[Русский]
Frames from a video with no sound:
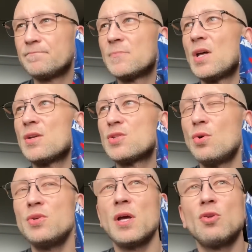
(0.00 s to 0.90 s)
На
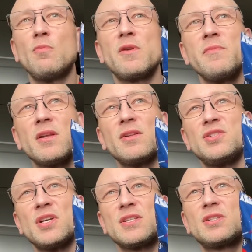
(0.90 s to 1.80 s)
озоне оно примерно
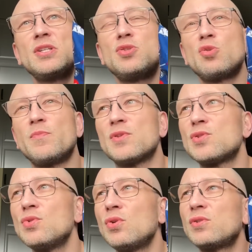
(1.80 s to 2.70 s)
сейчас
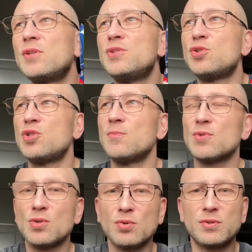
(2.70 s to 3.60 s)
1500,
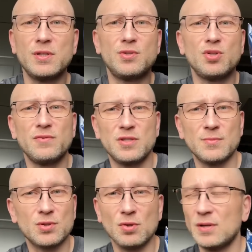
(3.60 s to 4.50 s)
1700,
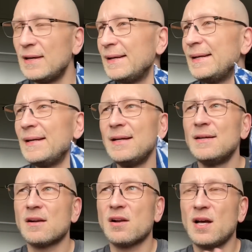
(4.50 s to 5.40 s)
1800.
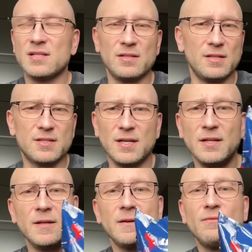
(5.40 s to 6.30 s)
Разные
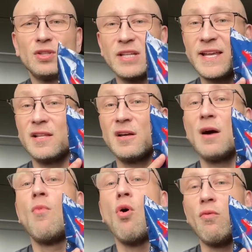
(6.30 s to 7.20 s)
цены. Вот на
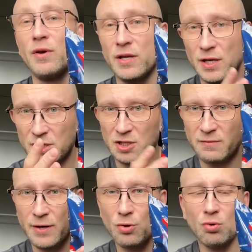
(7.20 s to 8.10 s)
килограммовые, я сейчас
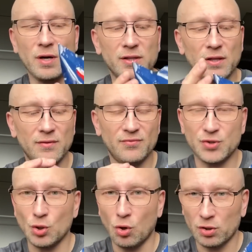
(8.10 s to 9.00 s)
говорю, это в
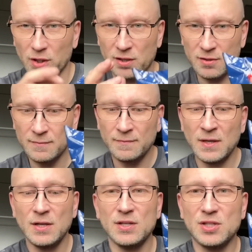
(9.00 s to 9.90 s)
зернах.
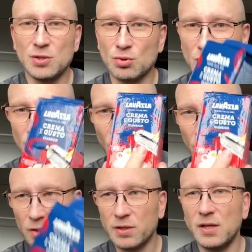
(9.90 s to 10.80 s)
Здесь уже
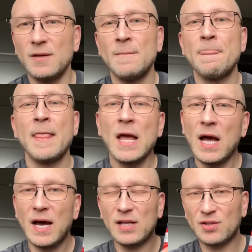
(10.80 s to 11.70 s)
молотый,
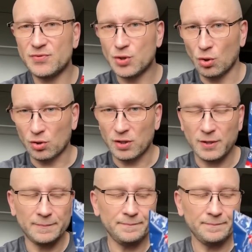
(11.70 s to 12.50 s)
а это в зернах.